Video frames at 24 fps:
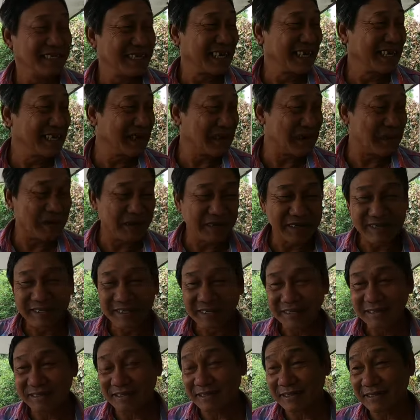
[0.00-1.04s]
nhớ cái vụ đó
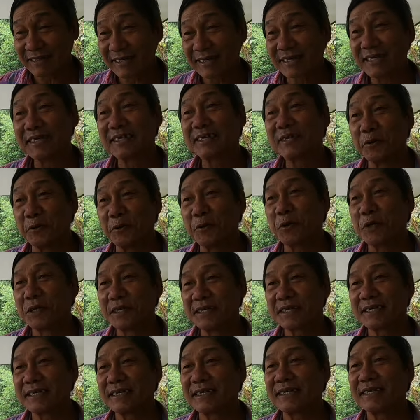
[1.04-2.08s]
còn như chú
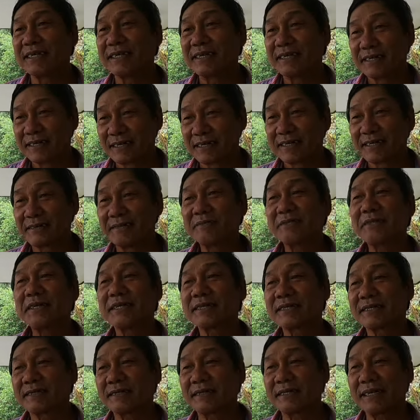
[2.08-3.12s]
thì cũng
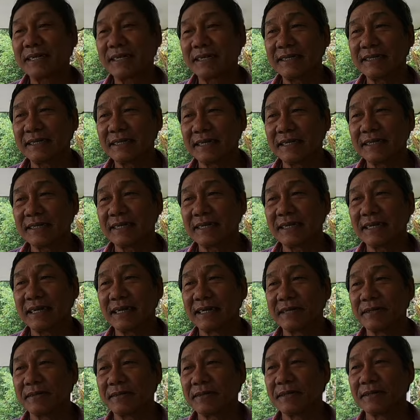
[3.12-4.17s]
ít có nhớ cái vấn
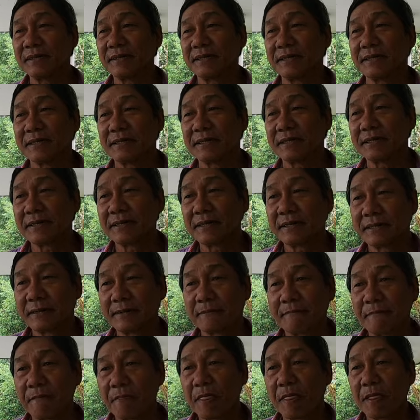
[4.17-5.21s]
đề như người dạ.
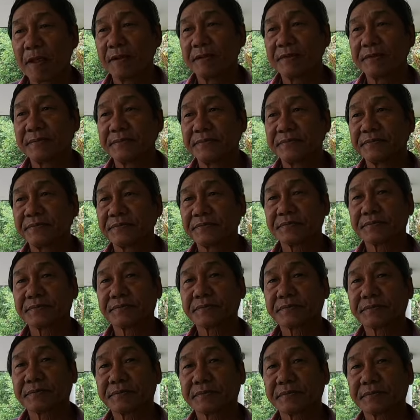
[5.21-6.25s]
à chú ở đây là
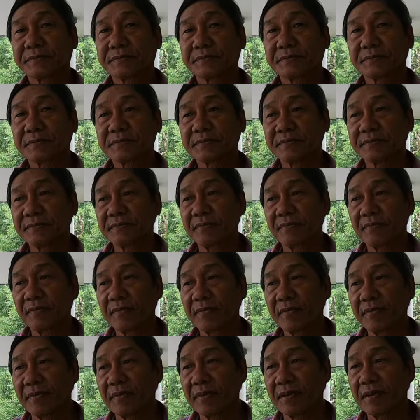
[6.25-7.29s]
chú ờ,
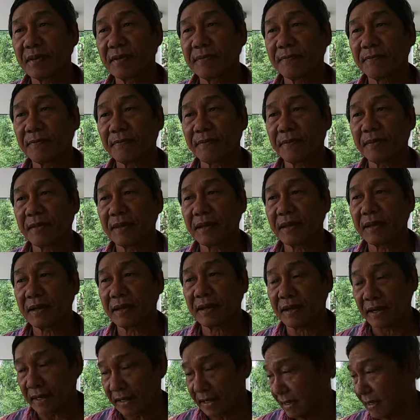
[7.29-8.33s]
coi hương
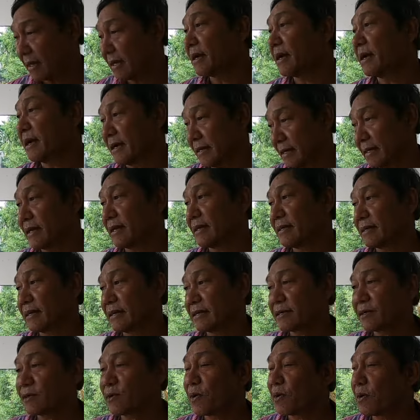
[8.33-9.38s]
hương quả ở đây hay à,
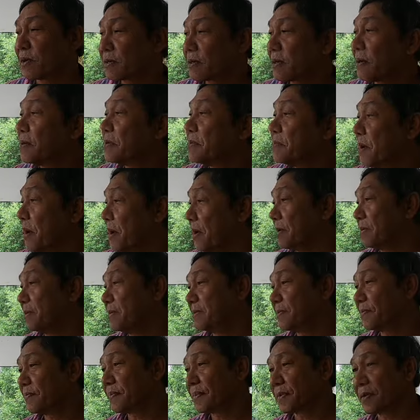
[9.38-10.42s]
à, coi coi mộ
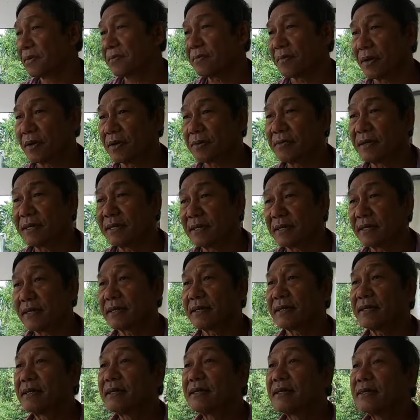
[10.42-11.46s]
dạ. coi mộ bởi
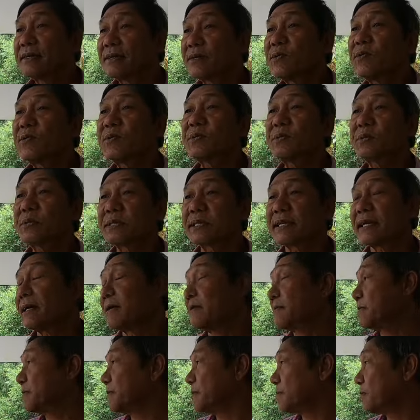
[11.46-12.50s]
vì chú
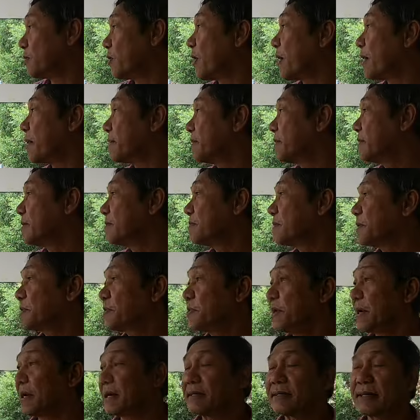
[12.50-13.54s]
cháu ngoại nhưng mà
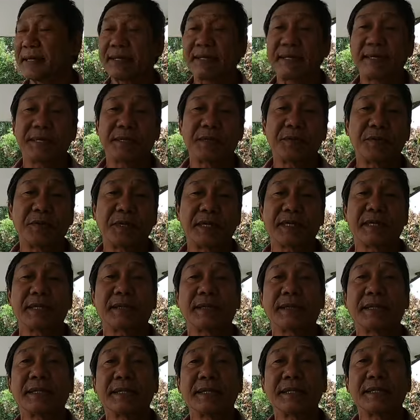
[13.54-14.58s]
chú ở đây thì chú hay
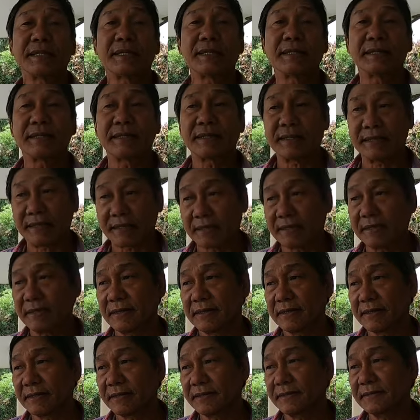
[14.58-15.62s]
coi dạ đó đó